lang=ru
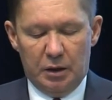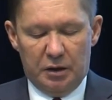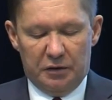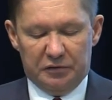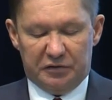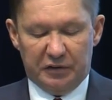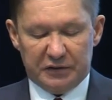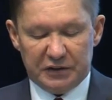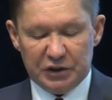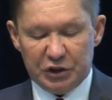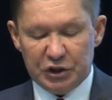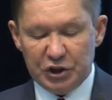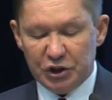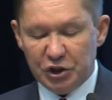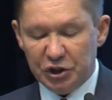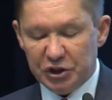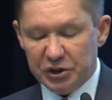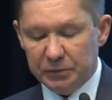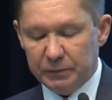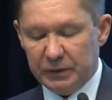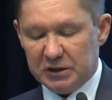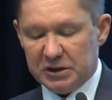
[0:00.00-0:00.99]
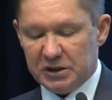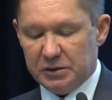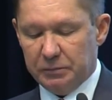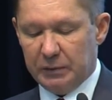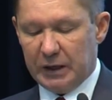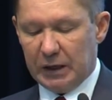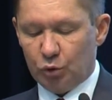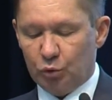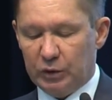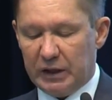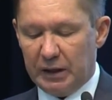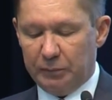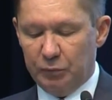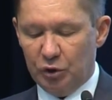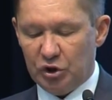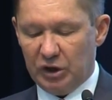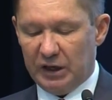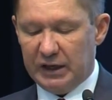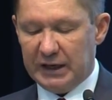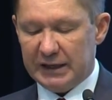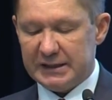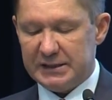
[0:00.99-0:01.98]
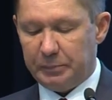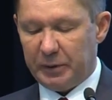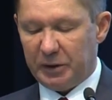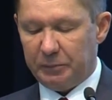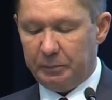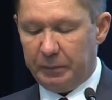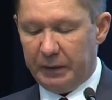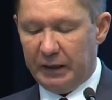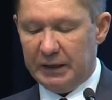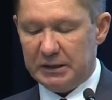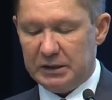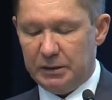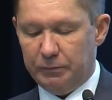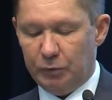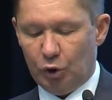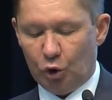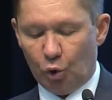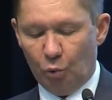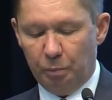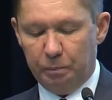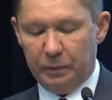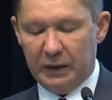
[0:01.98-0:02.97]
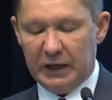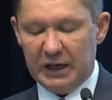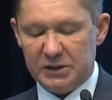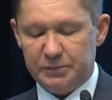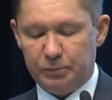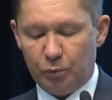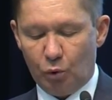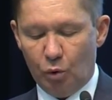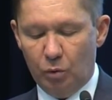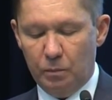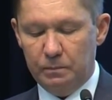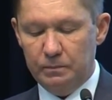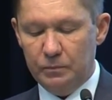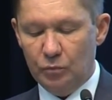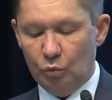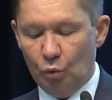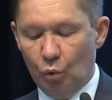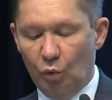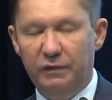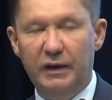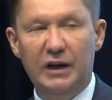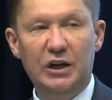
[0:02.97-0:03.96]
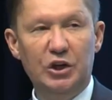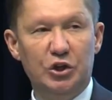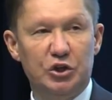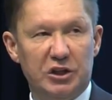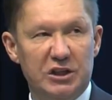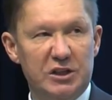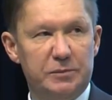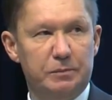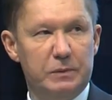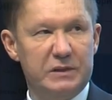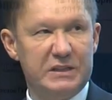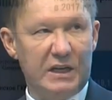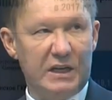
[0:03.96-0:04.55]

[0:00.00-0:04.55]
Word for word: В 2017 году добыча газа предприятиями группы «Газпром» увеличилась по